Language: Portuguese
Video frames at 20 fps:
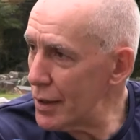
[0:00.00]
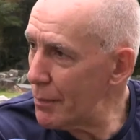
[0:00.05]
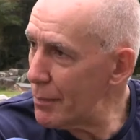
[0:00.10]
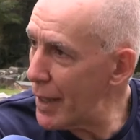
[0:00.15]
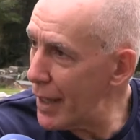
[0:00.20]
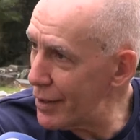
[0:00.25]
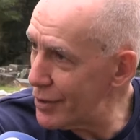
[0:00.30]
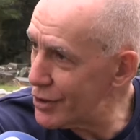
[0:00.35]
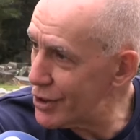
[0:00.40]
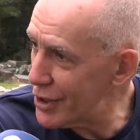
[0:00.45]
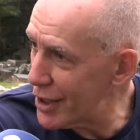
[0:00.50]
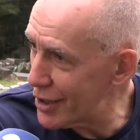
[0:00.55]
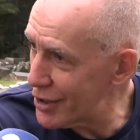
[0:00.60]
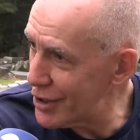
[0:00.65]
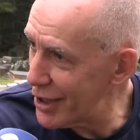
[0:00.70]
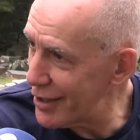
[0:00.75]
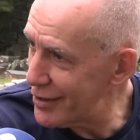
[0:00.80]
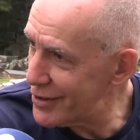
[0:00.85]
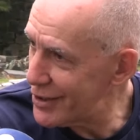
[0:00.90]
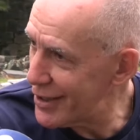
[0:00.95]
a mente da
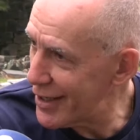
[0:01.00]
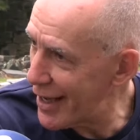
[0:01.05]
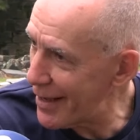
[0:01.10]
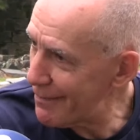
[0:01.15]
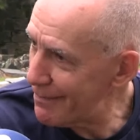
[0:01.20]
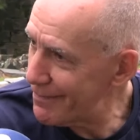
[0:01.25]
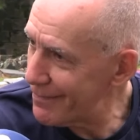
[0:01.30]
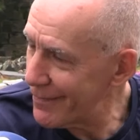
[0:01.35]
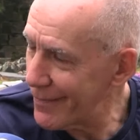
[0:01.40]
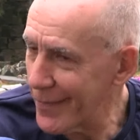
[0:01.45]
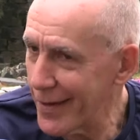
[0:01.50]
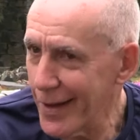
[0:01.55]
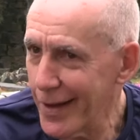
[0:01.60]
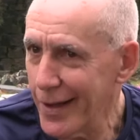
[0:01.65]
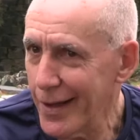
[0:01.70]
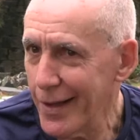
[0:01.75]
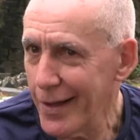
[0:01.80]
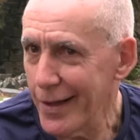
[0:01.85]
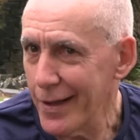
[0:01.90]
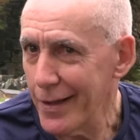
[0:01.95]
gente, né?
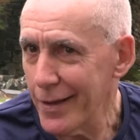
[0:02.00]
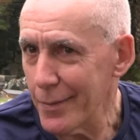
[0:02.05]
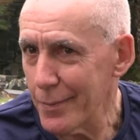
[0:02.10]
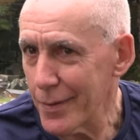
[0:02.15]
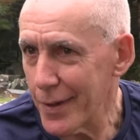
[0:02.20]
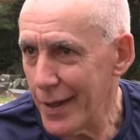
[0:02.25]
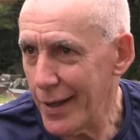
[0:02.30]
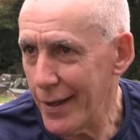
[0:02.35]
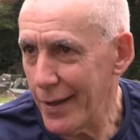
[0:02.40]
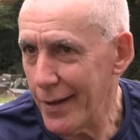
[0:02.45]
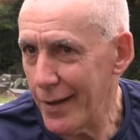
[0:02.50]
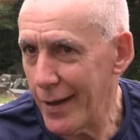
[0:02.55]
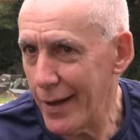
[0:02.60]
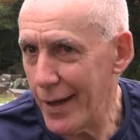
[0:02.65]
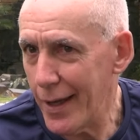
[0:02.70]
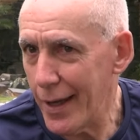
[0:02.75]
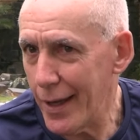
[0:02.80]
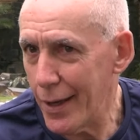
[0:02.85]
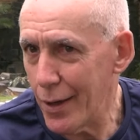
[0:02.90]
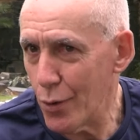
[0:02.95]
Que
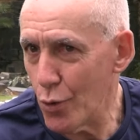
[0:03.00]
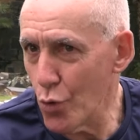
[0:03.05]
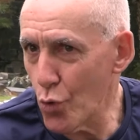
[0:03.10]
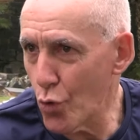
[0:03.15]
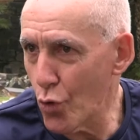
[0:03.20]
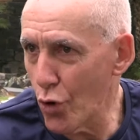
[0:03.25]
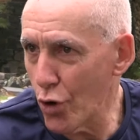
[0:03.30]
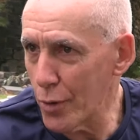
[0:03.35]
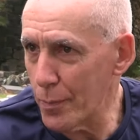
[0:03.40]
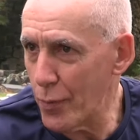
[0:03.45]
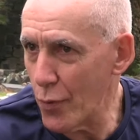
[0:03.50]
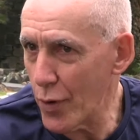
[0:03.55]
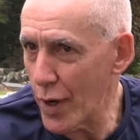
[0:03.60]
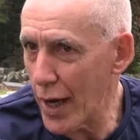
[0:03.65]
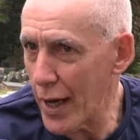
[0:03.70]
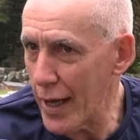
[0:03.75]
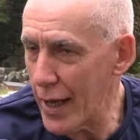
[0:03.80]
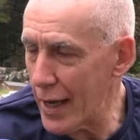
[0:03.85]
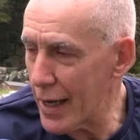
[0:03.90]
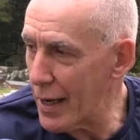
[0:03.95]
é, o corpo
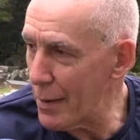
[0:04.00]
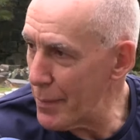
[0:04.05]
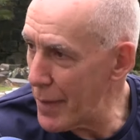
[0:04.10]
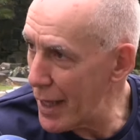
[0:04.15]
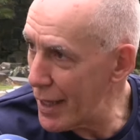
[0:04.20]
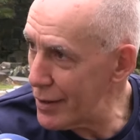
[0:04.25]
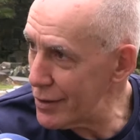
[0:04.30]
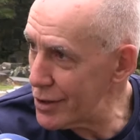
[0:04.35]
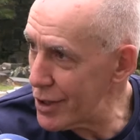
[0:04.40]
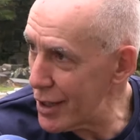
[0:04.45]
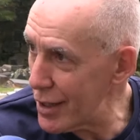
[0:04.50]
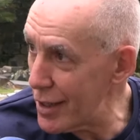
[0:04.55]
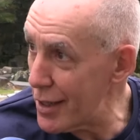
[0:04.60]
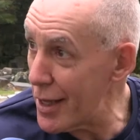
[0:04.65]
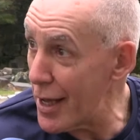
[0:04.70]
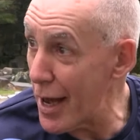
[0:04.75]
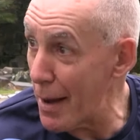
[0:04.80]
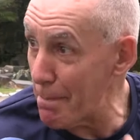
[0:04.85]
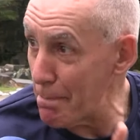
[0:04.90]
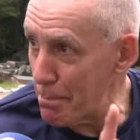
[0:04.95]
carrega a mente
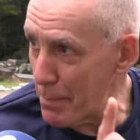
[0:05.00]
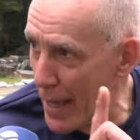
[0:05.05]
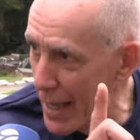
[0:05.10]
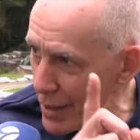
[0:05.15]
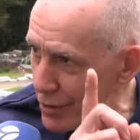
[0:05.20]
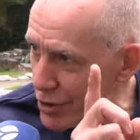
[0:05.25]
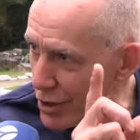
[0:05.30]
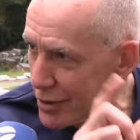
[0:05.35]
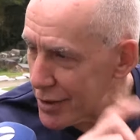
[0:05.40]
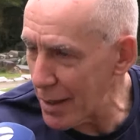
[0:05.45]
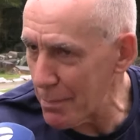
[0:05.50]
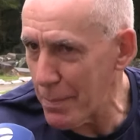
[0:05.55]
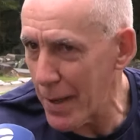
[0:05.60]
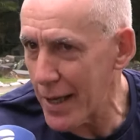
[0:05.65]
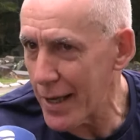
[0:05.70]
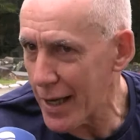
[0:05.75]
e a mente também